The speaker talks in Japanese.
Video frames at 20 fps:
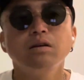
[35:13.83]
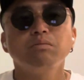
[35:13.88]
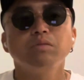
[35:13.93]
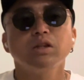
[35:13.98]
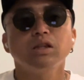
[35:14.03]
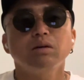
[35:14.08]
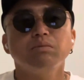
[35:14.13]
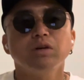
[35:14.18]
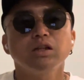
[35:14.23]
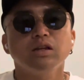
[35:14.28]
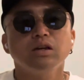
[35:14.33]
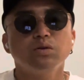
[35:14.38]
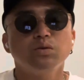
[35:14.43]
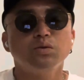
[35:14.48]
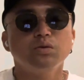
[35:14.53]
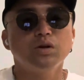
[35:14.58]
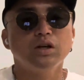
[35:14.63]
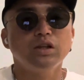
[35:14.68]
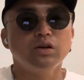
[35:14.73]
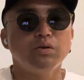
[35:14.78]
またまた動
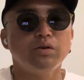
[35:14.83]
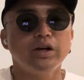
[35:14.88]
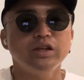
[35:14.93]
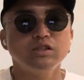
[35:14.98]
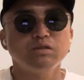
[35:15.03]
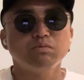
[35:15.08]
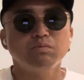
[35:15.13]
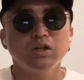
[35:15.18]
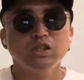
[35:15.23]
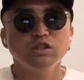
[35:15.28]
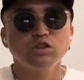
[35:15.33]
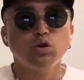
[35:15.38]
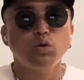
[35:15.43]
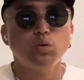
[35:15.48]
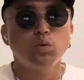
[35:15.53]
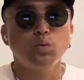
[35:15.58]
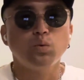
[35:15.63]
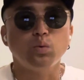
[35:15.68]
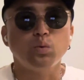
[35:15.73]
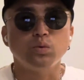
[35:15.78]
画でお会いしましょう。
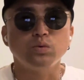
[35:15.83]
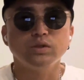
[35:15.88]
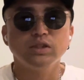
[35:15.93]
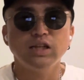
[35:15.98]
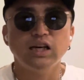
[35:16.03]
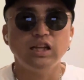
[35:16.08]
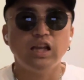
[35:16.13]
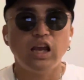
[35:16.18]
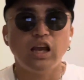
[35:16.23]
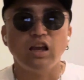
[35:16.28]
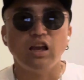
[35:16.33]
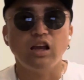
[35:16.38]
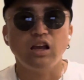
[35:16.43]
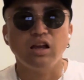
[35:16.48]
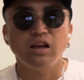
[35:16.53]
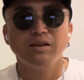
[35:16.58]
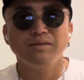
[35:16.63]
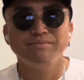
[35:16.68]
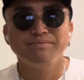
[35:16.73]
じゃあね